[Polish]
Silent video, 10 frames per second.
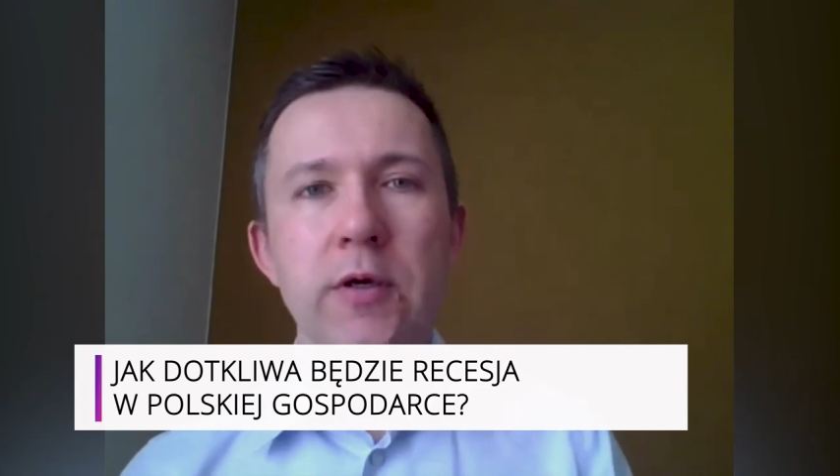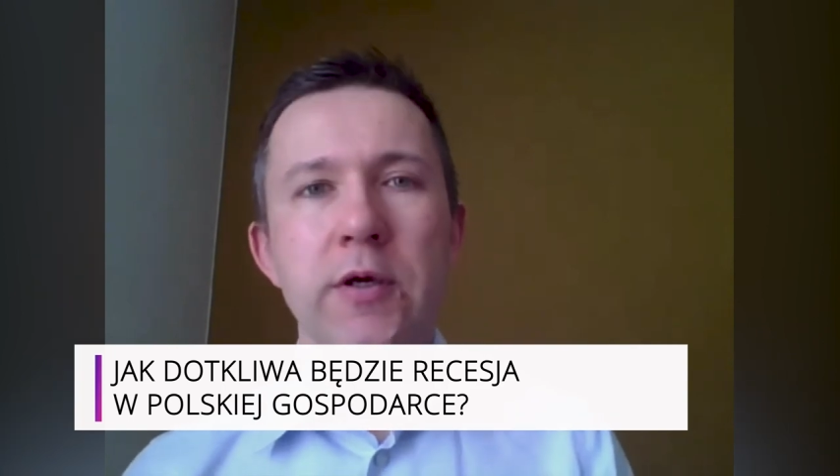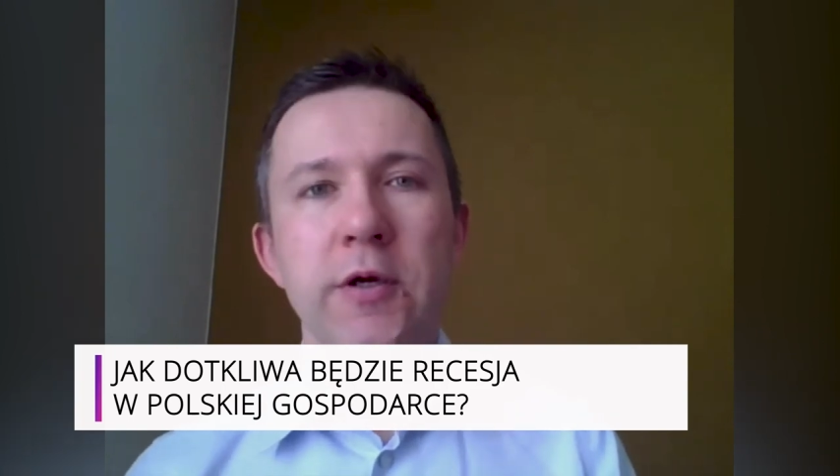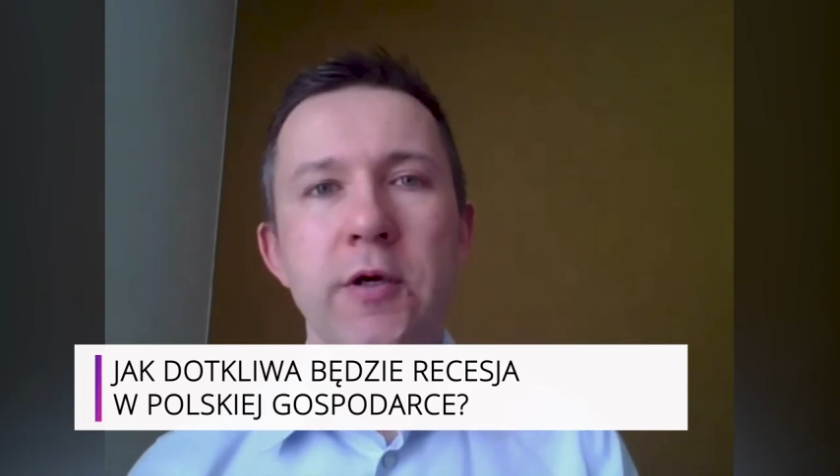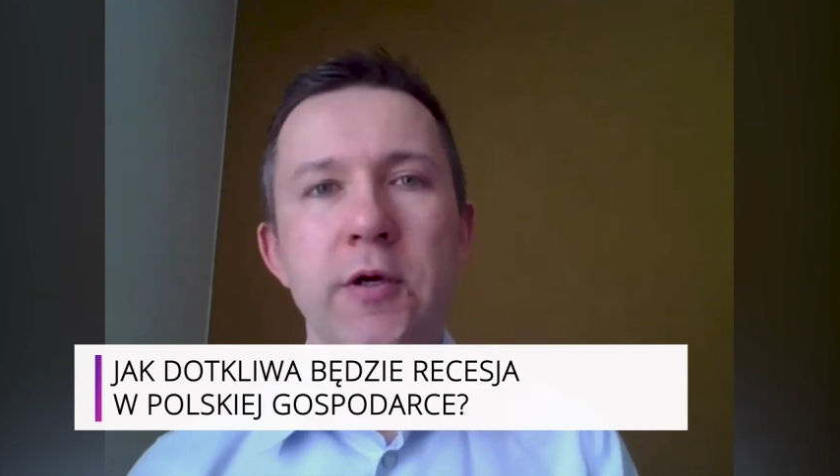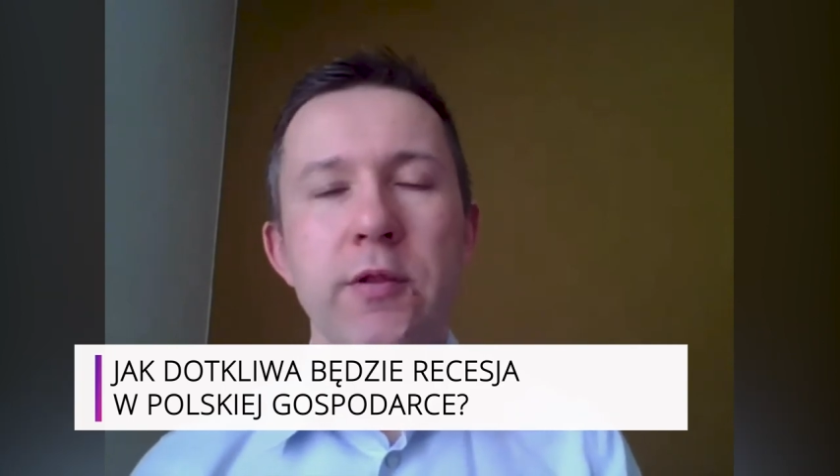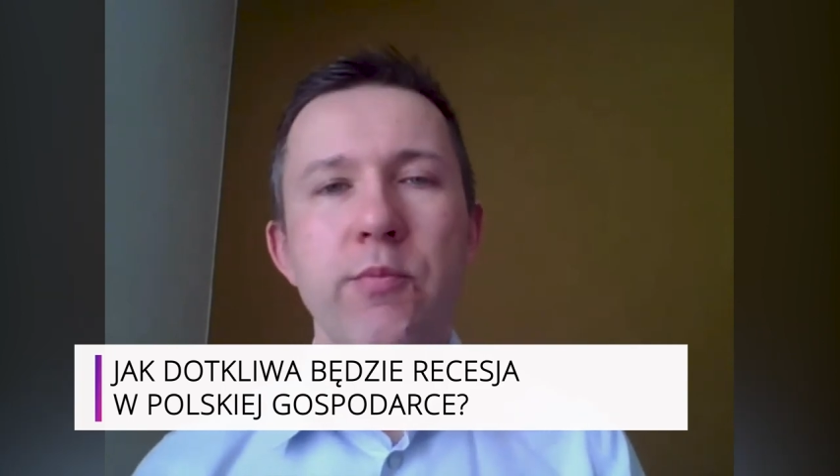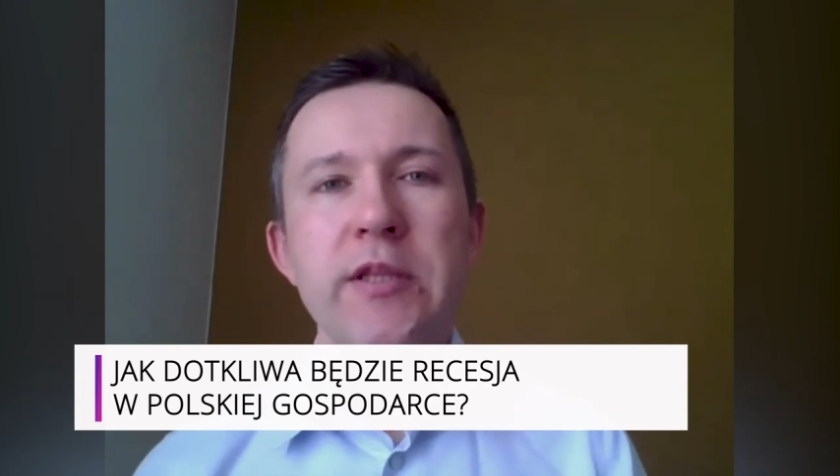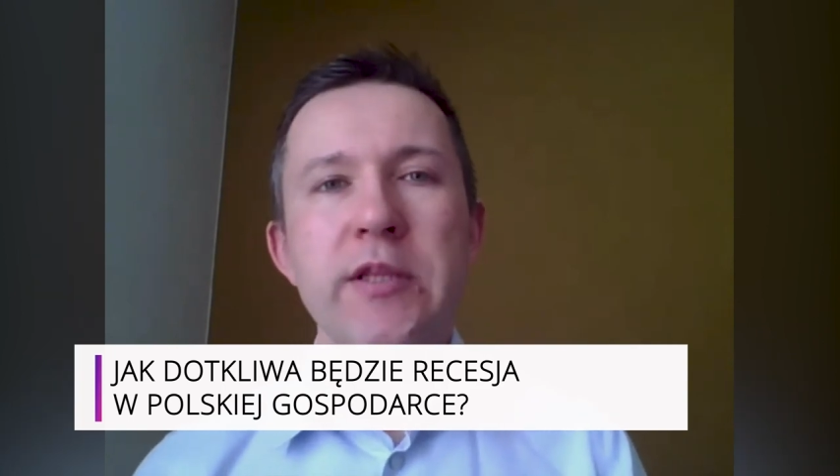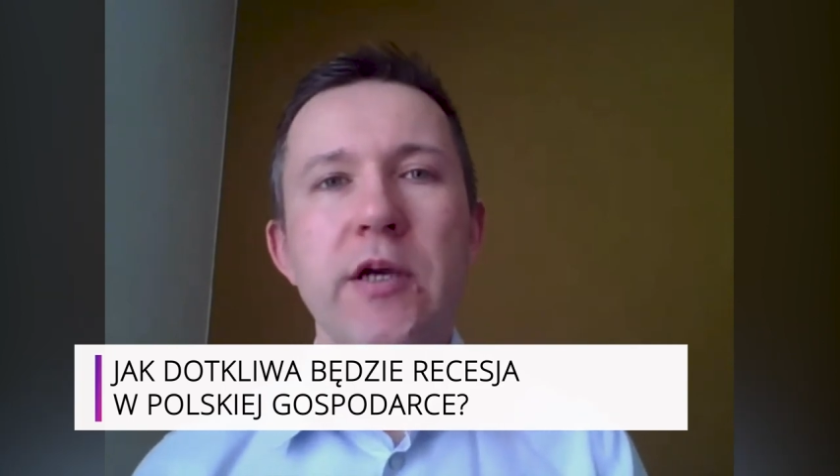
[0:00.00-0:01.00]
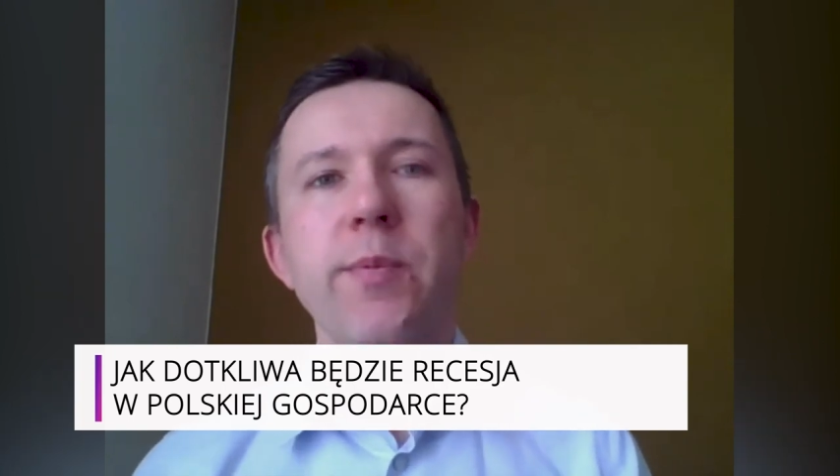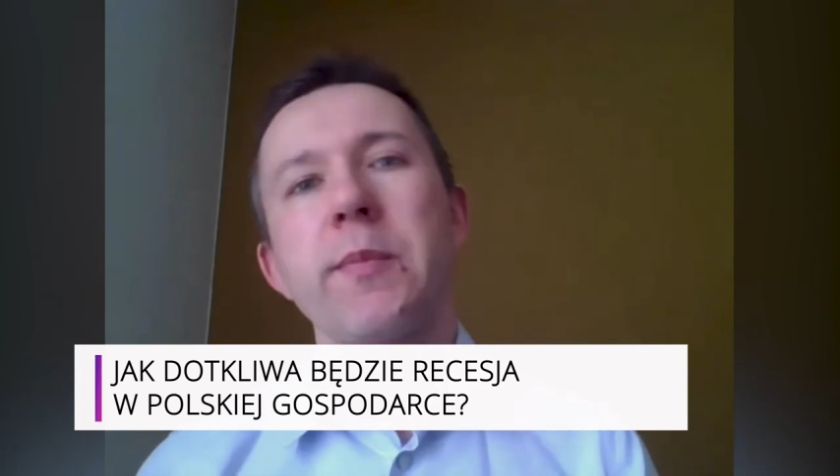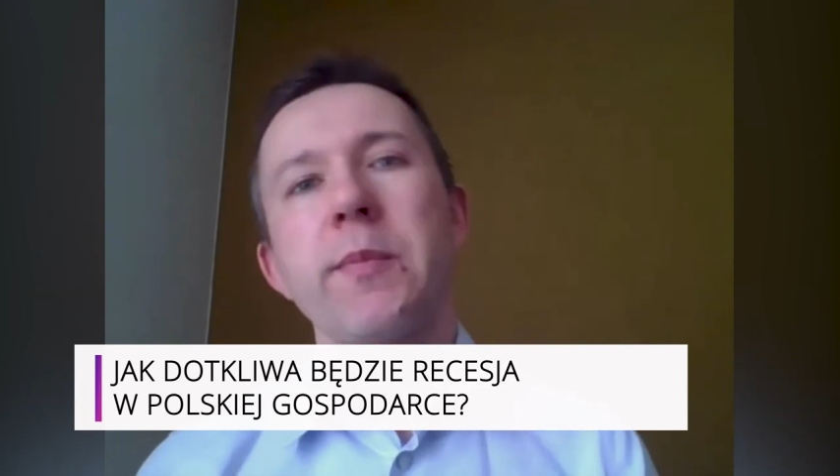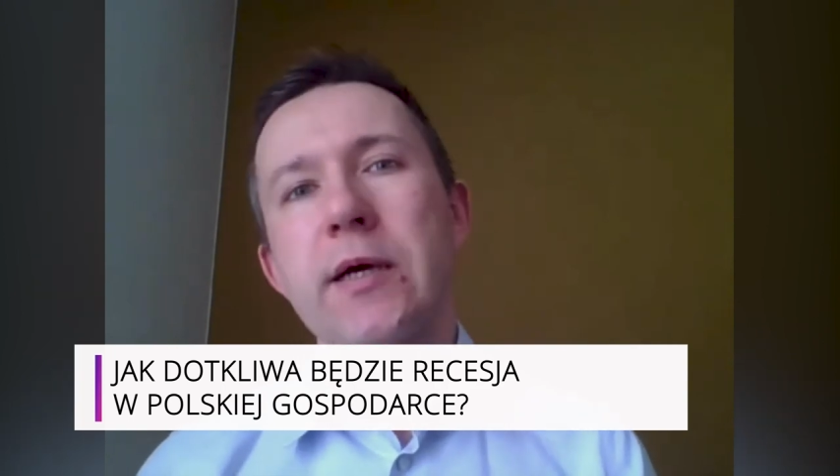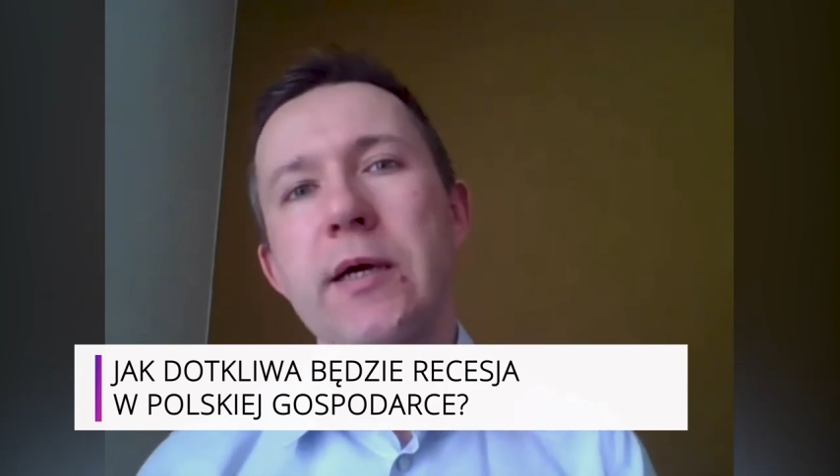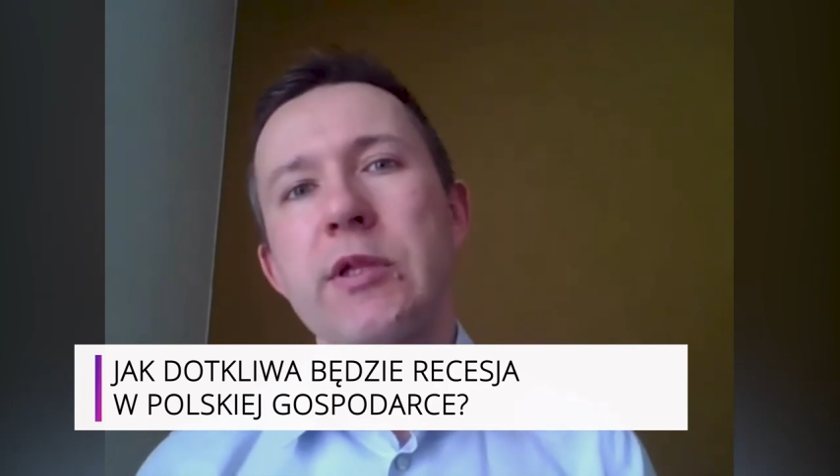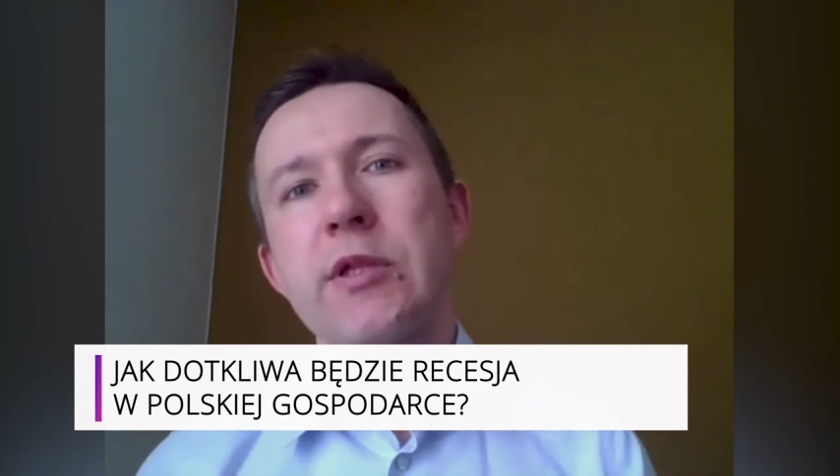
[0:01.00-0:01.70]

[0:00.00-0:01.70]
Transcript: e, no bo jednak pamiętajmy,